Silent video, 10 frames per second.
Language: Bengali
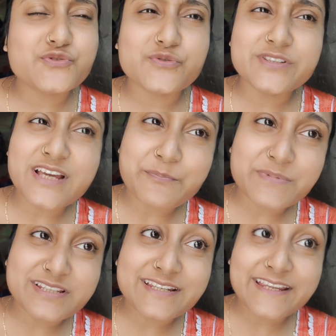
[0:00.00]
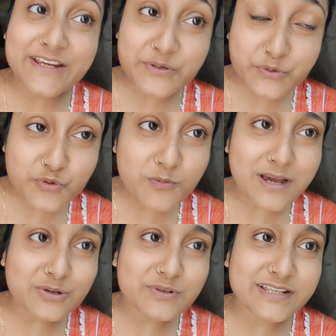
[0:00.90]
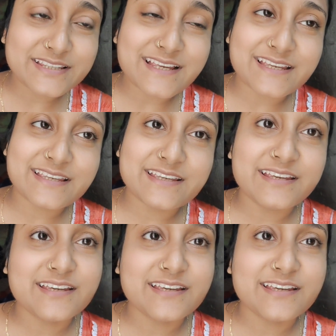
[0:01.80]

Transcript: যদি আপনাদের একটু ভালো লেগে থাকে